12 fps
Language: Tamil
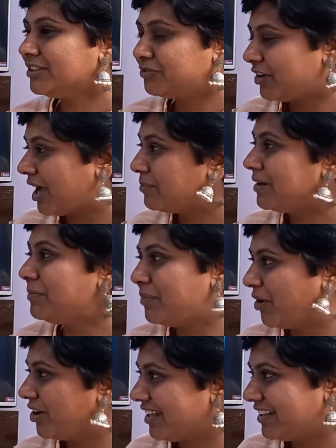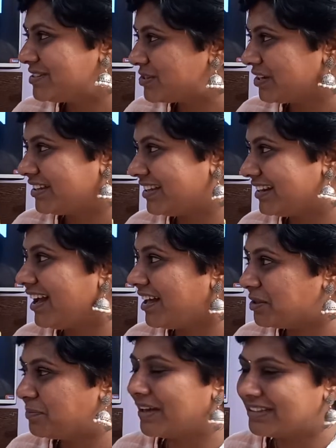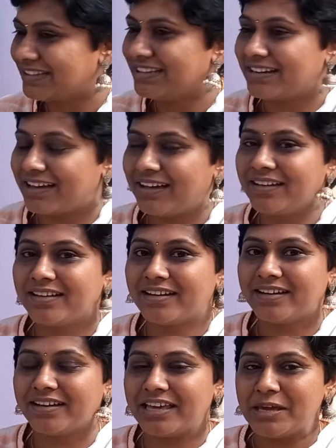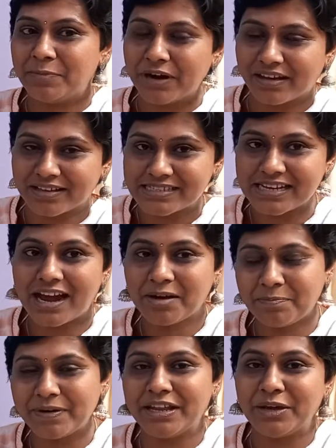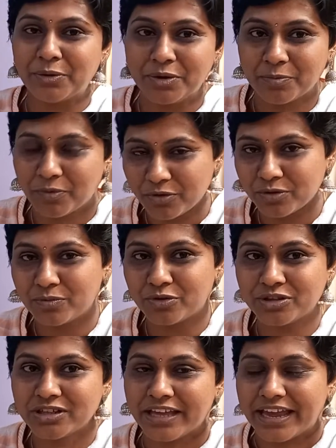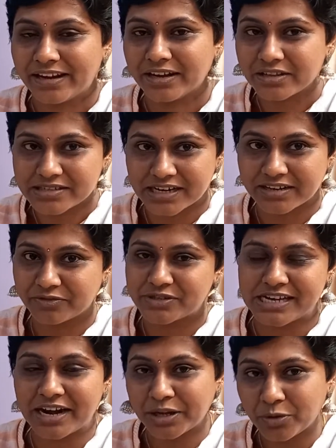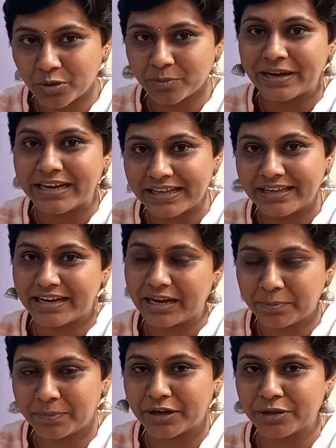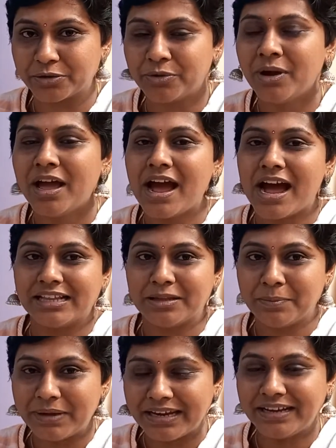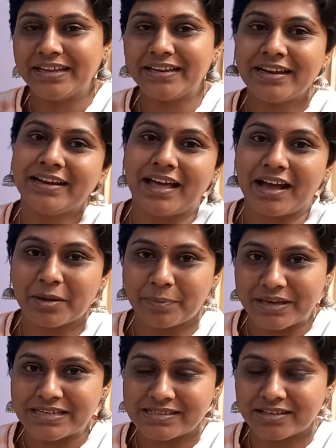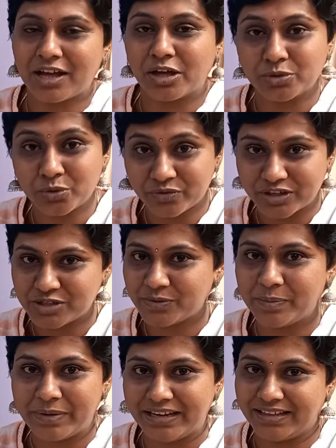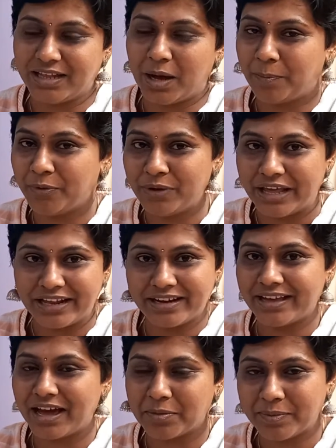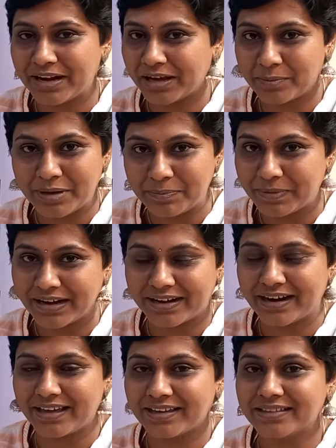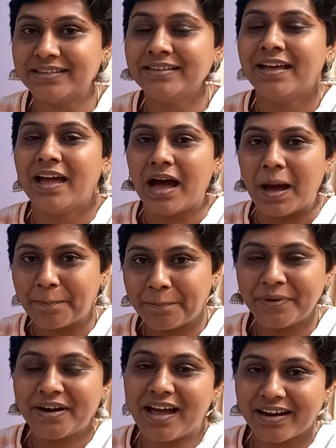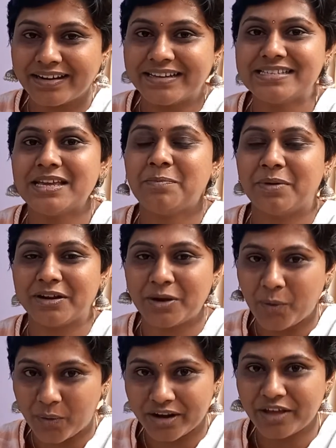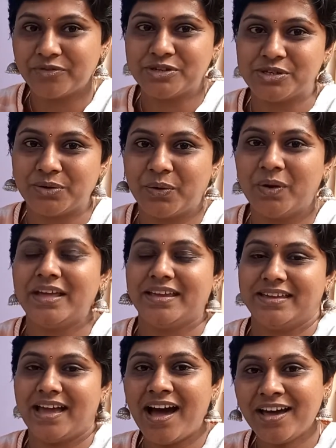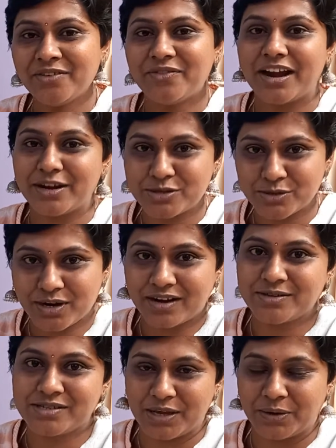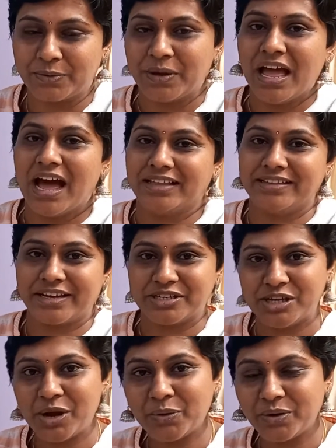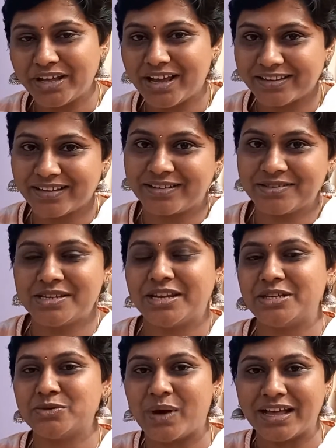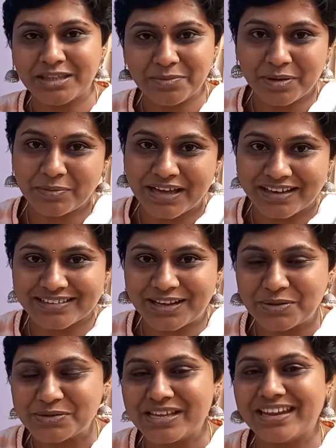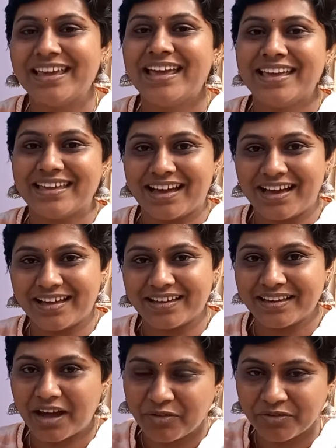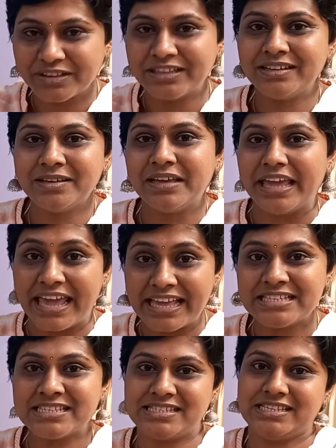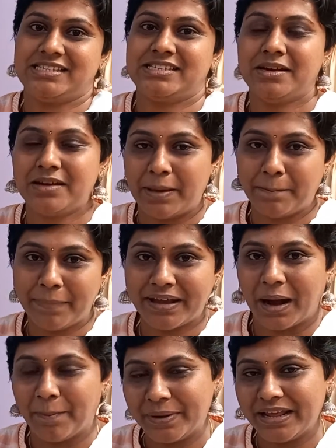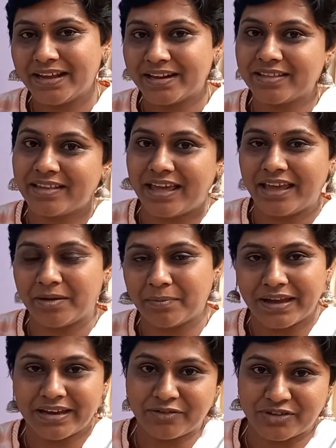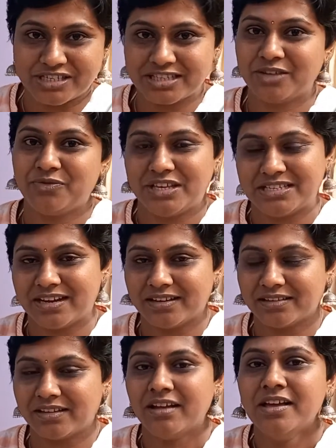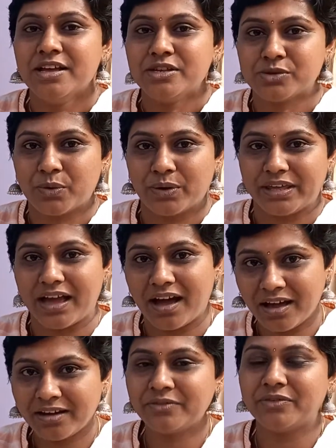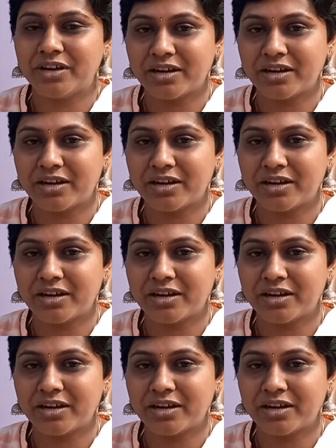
அந்த ஃபேமிலி பாண்டிங் சொல்லியிருந்தீங்களா அது பார்த்தீங்கன்னா இப்போ நாங்கள் ஸ்டார்ட் பண்ணி கொண்டு போகும்போது எங்களுக்கு ஸ்டார்ட் ஸ்டார்டிங் ஒரு மீட்டிங் க்ரியேட் பண்ணியிருந்தோம் அந்த மீட்டிங்கில் நாங்கள் பேசினது அதுவும் வர்ச்சுவல் மீட்டிங் தான் அப்போது நேரில் யாருமே நாங்கள் மீட் பண்ண கிடையாது அப்போ நாங்கள் டிசைட் பண்ணின ஒரே விஷயம் யார் வேலை சொன்னாலும் செய்யணும் அது அக்ஷயா குட்டியாக இருந்தாலும் சரி ஸ்வாதி பேபியாக இருந்தாலும் சரி அவங்க வந்துட்டு ஏஜ் இஸ் ஜஸ்ட் அ நம்பர் அப்படிங்கிறது என் மைண்டில் ஃபஸ்ட்டுமே ஃபிக்ஸ் ஆனது தான் ஸோ யார்